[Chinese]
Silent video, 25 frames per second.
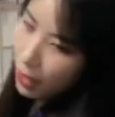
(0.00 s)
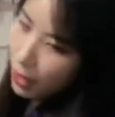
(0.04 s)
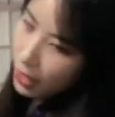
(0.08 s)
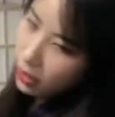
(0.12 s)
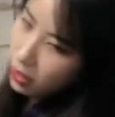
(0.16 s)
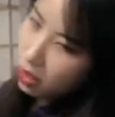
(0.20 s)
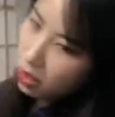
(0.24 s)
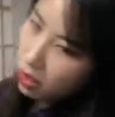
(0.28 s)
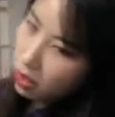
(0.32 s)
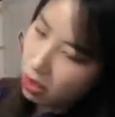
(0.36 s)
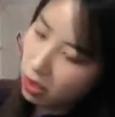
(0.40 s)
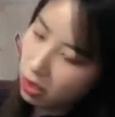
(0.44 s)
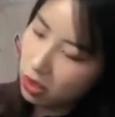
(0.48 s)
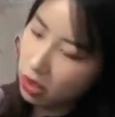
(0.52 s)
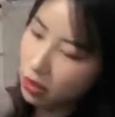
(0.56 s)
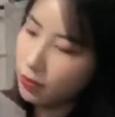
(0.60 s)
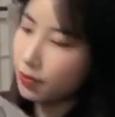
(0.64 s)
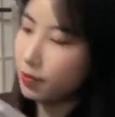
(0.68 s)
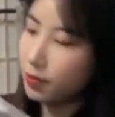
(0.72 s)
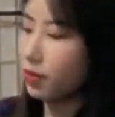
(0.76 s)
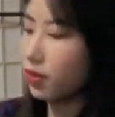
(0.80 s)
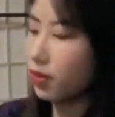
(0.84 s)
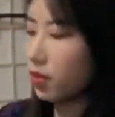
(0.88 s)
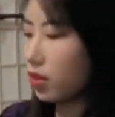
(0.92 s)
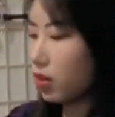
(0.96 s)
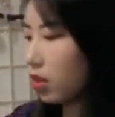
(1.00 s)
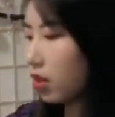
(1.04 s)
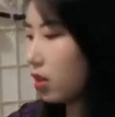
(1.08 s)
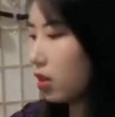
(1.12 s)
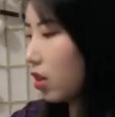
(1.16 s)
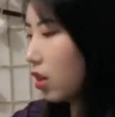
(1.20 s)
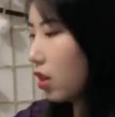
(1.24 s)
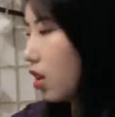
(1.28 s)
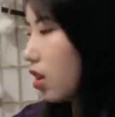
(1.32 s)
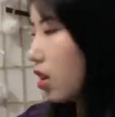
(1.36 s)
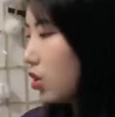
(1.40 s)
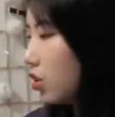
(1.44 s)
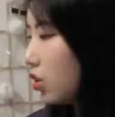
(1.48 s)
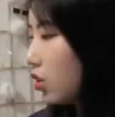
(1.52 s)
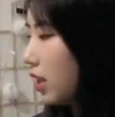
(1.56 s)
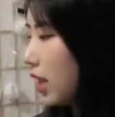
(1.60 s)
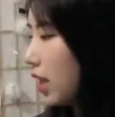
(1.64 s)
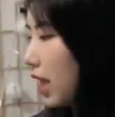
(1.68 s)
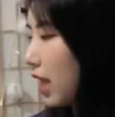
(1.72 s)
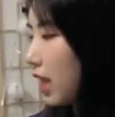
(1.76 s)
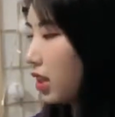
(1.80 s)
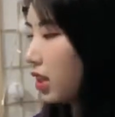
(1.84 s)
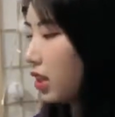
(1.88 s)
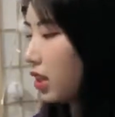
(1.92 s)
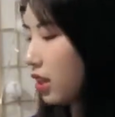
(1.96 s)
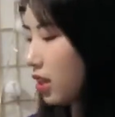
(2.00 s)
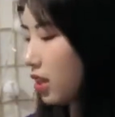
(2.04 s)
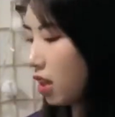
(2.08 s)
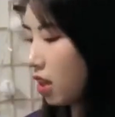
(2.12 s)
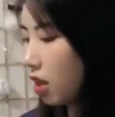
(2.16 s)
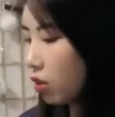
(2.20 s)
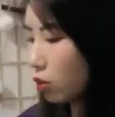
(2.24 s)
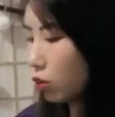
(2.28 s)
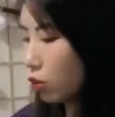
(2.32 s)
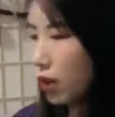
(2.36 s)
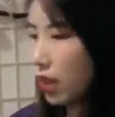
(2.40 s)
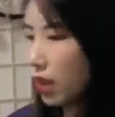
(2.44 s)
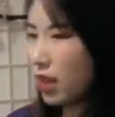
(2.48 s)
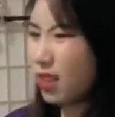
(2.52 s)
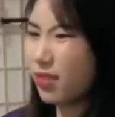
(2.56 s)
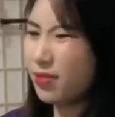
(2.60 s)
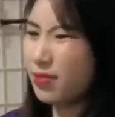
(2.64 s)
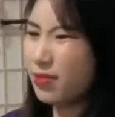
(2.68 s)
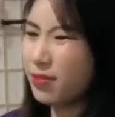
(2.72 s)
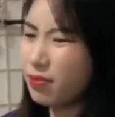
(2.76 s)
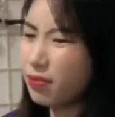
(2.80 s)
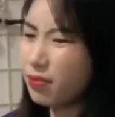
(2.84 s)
的牌子，这台挺好穿。